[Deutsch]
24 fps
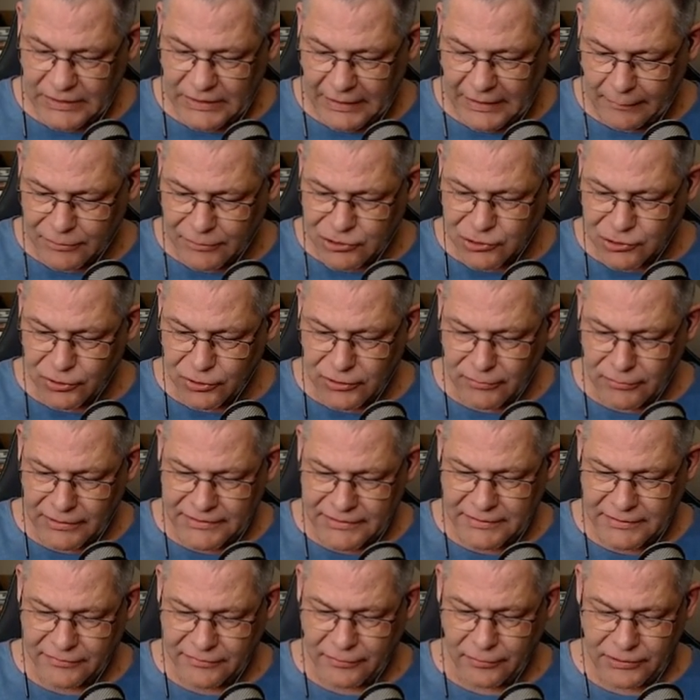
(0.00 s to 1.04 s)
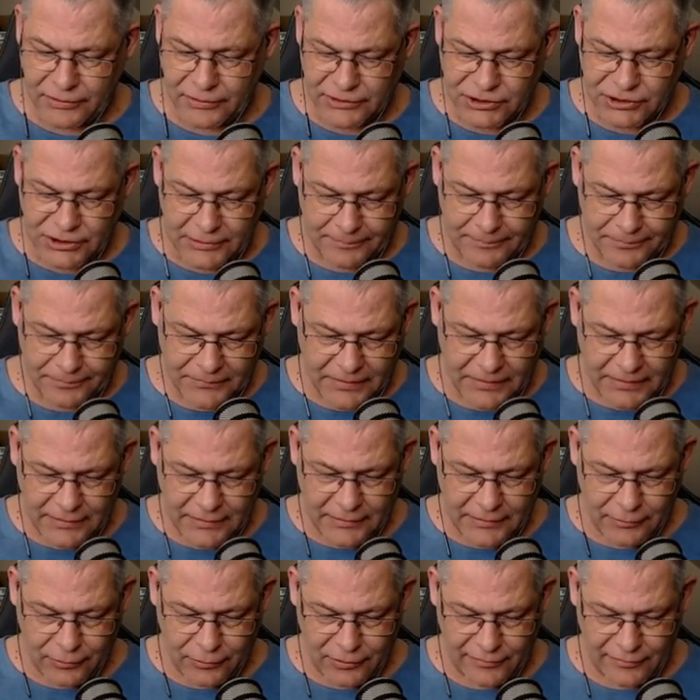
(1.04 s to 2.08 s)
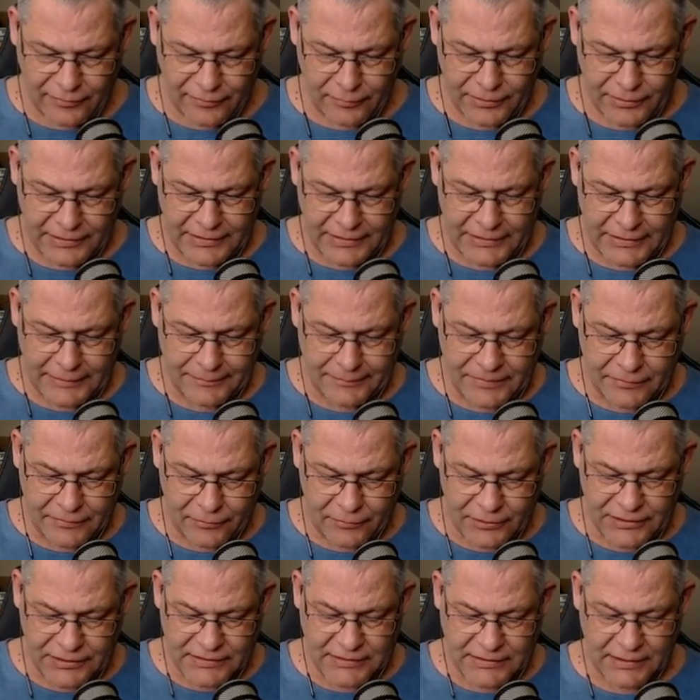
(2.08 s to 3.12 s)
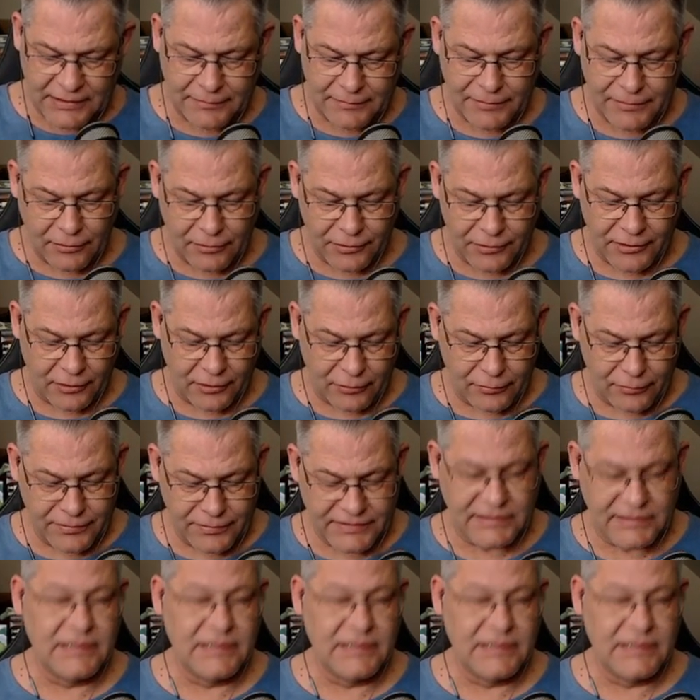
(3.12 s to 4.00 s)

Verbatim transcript: Aber schön gemacht hier vom Richie oder vom Ricky. Ich wollte jetzt gleich mit euch auch ein bisschen